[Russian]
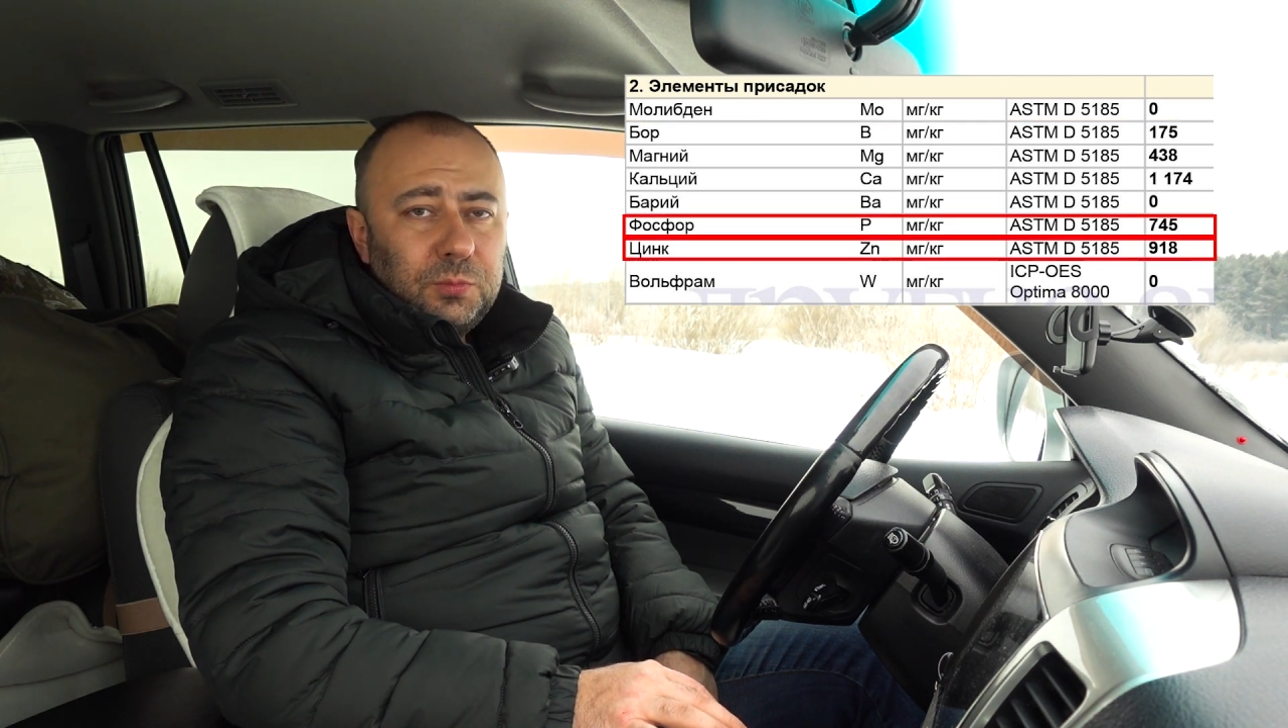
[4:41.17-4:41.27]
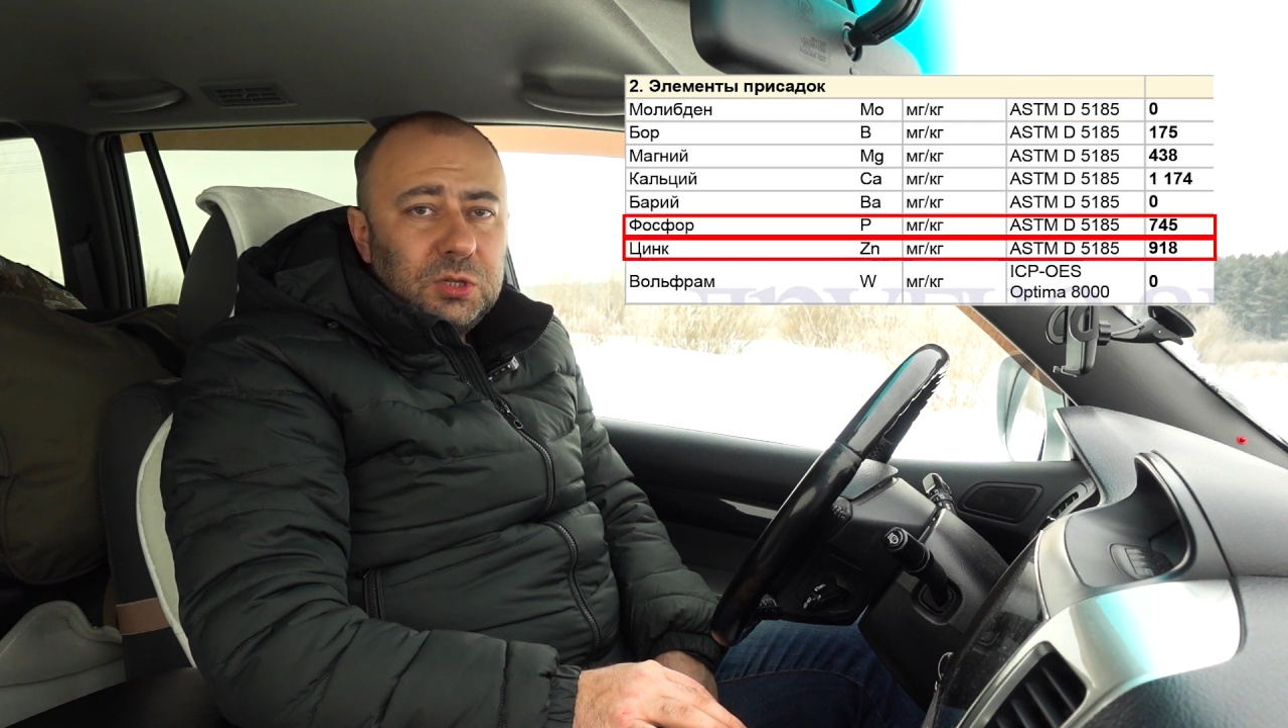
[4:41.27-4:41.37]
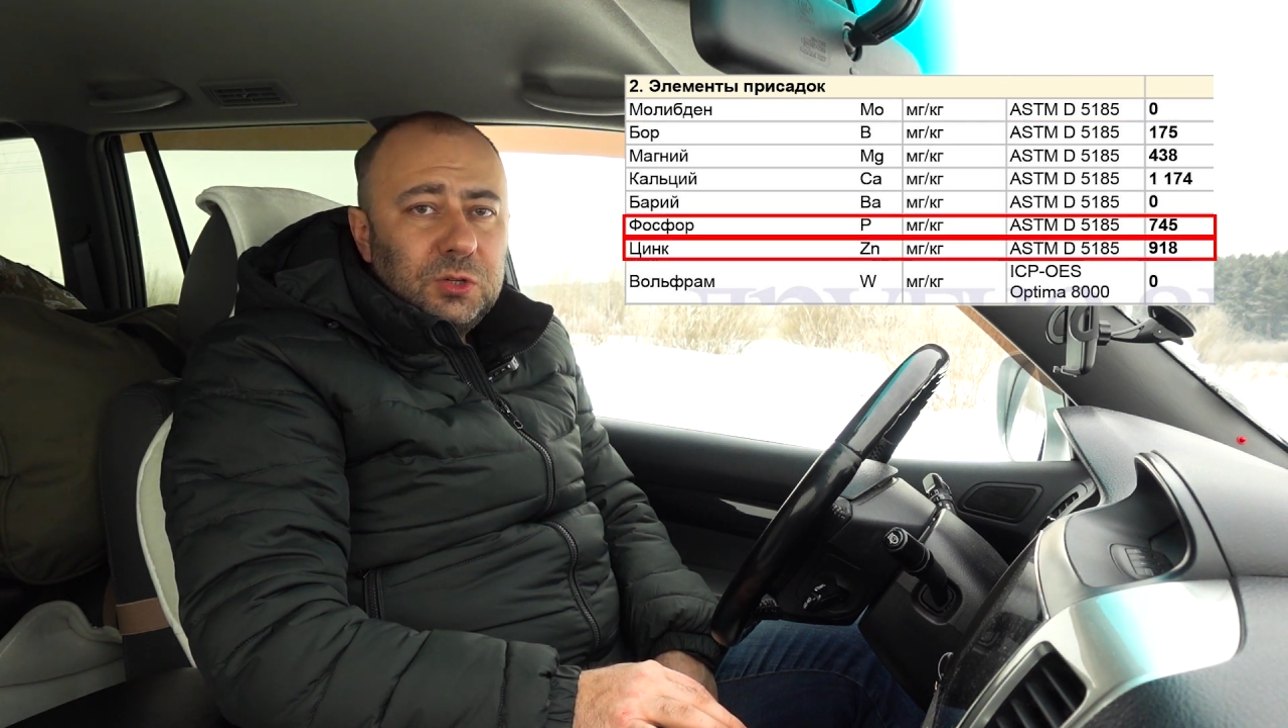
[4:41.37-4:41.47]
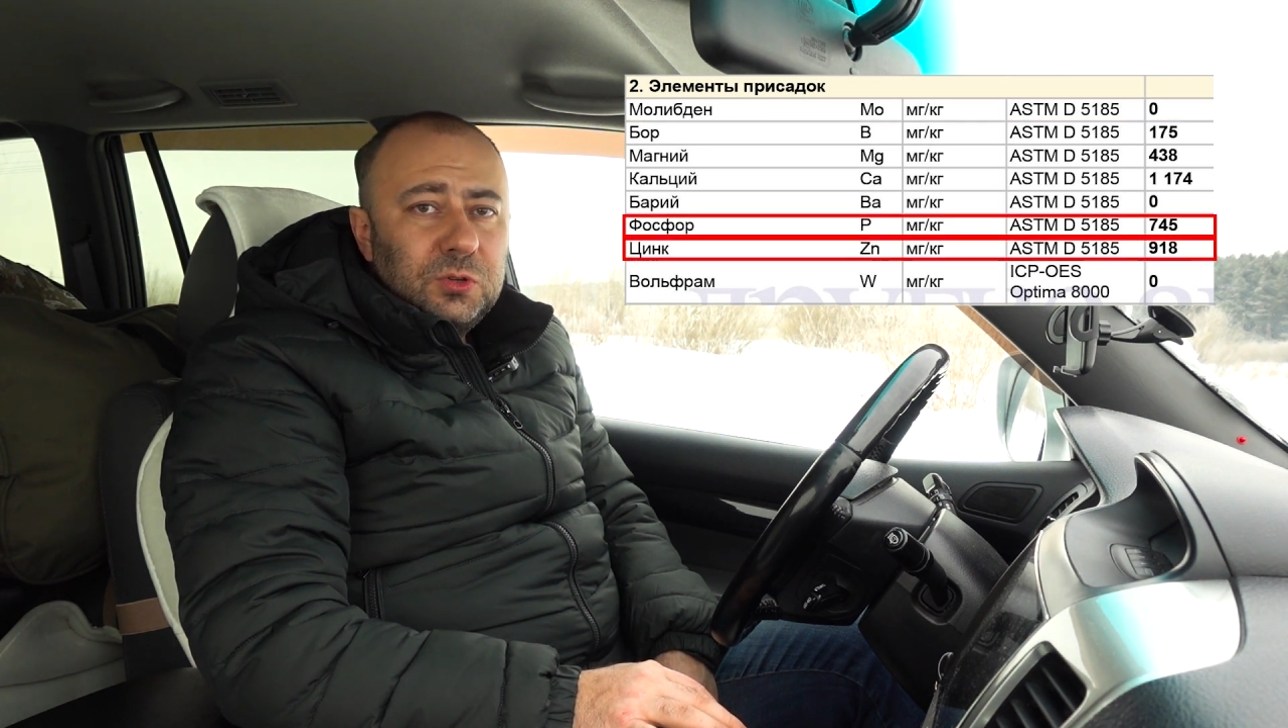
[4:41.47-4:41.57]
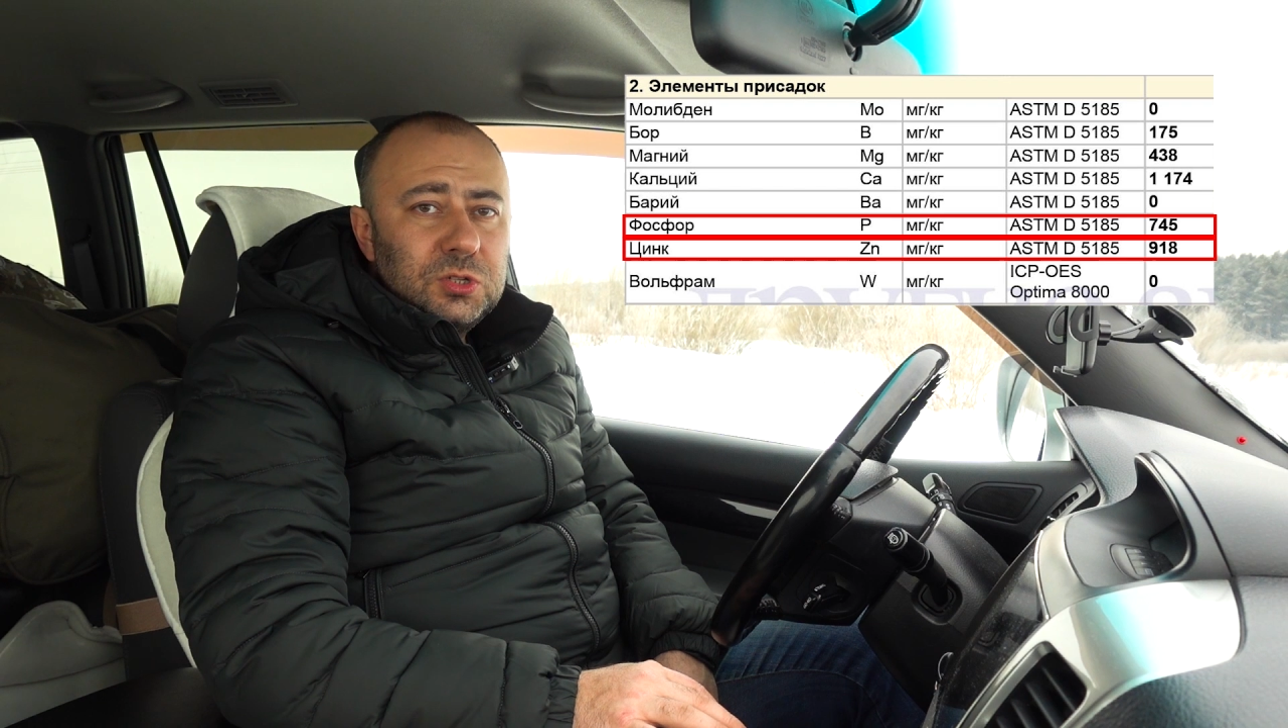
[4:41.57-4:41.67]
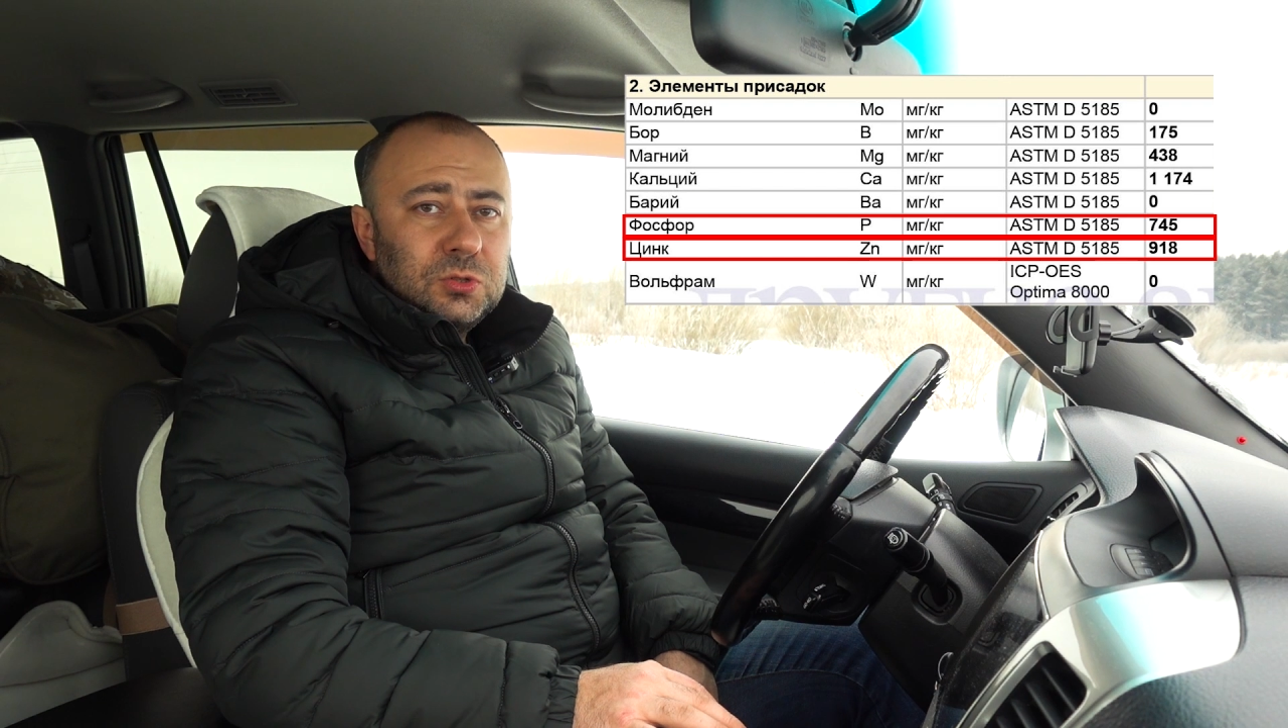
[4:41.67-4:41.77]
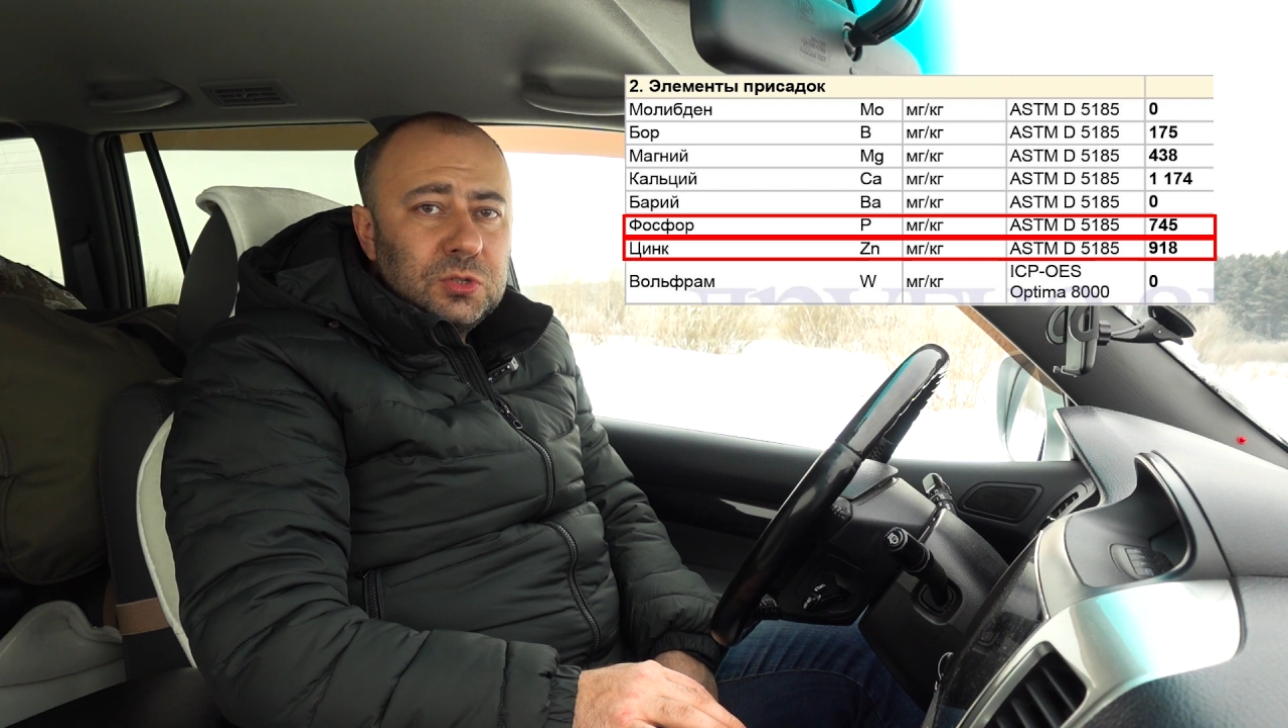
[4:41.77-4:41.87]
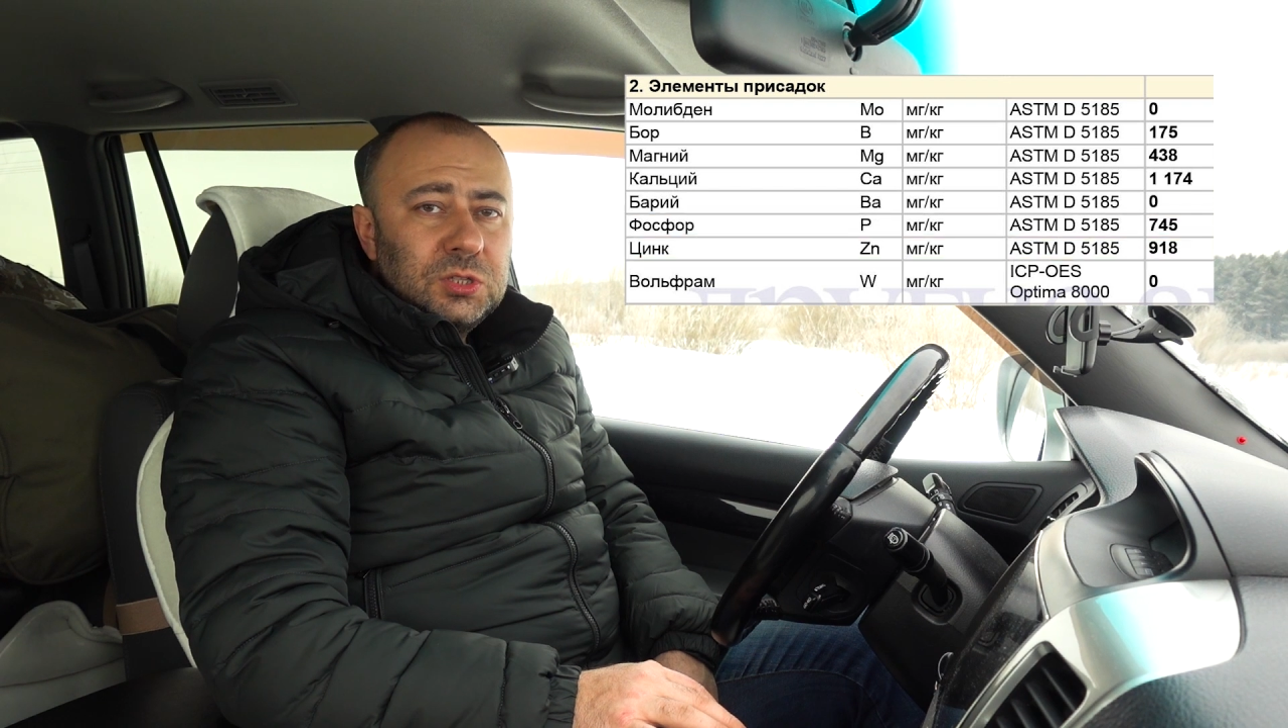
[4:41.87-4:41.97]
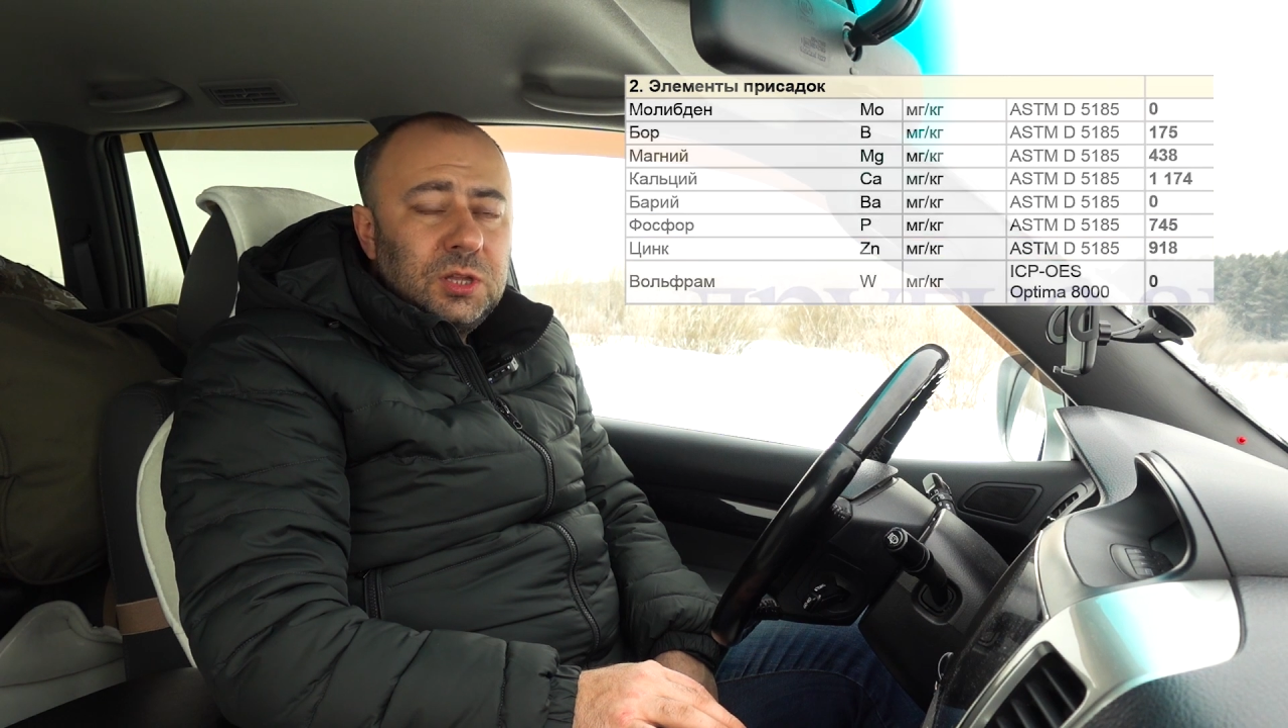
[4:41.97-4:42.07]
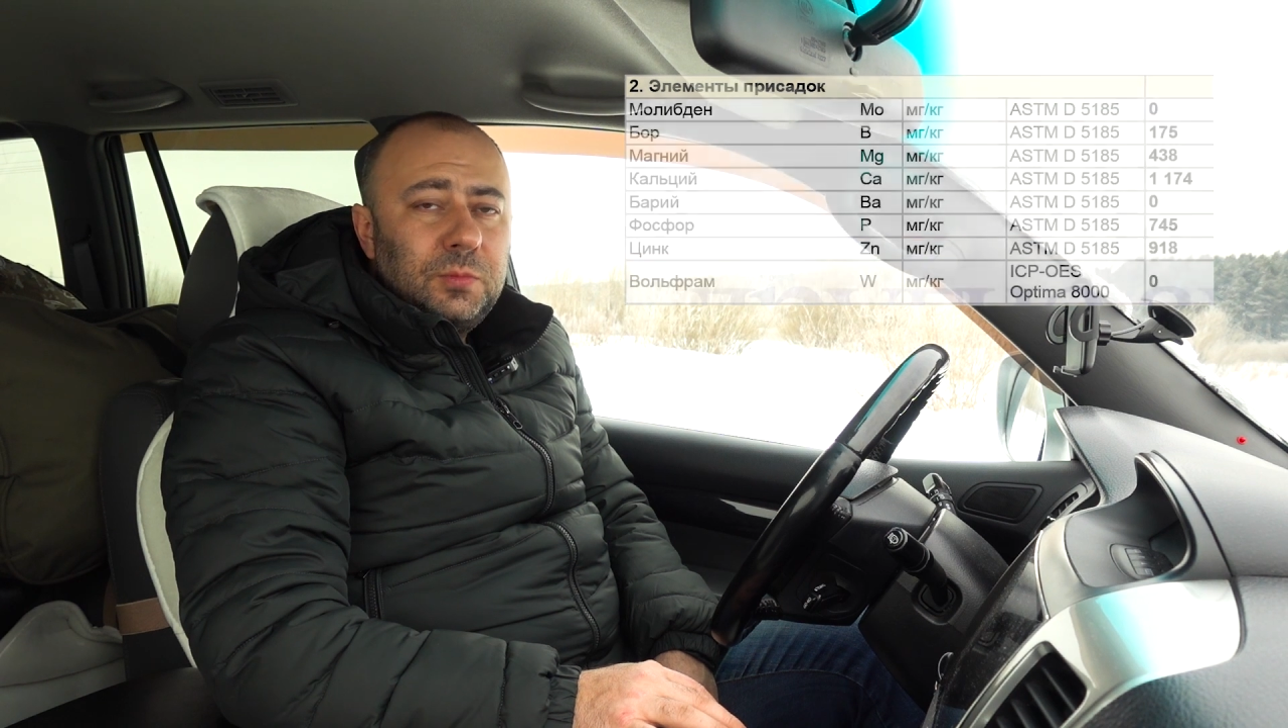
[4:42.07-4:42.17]

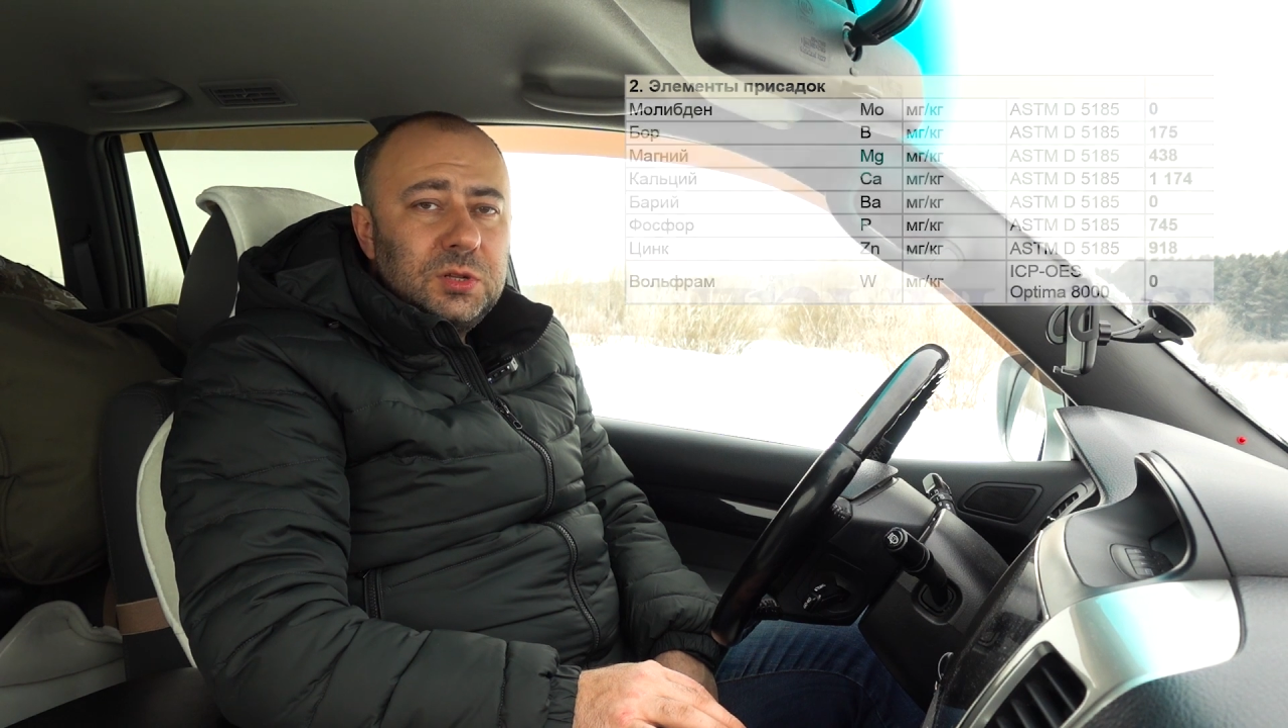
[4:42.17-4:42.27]
противоизносная